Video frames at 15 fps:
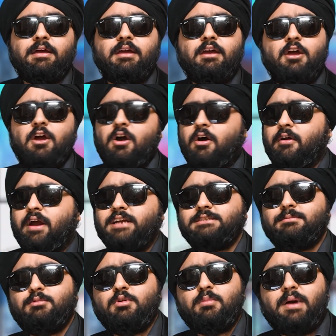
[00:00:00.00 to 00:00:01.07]
में और आज
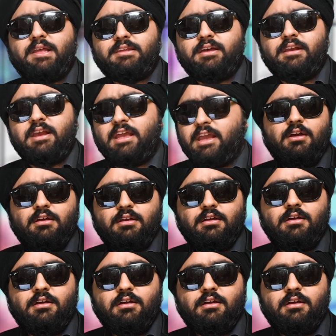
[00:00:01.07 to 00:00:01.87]
हम लोग बात करेंगे